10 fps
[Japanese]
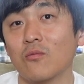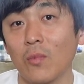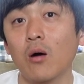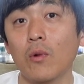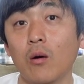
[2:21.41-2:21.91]

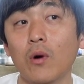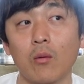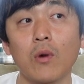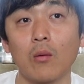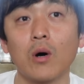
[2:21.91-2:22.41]
まあまあま
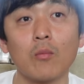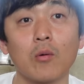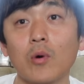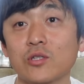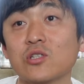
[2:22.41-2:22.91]
あまあまあ
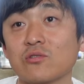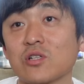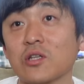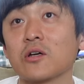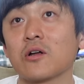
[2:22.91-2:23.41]
まあまあ事実
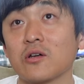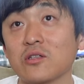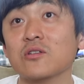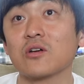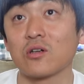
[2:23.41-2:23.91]
しかないからい
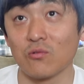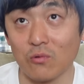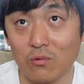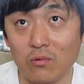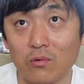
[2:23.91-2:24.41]
いんだけ
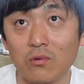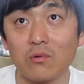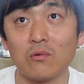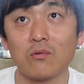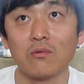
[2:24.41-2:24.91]
どまあ事
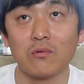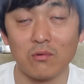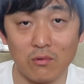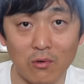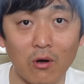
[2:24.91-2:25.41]
実しかない
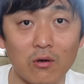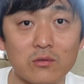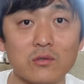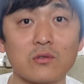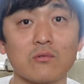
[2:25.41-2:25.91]
からいいんですけどあ
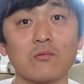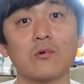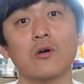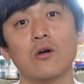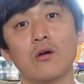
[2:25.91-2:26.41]
いいですけど
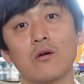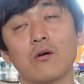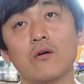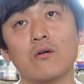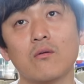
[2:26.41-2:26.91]
まあまあう
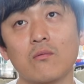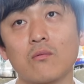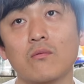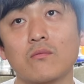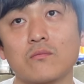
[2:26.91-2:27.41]
ん
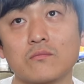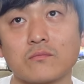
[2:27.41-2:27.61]
じゃあま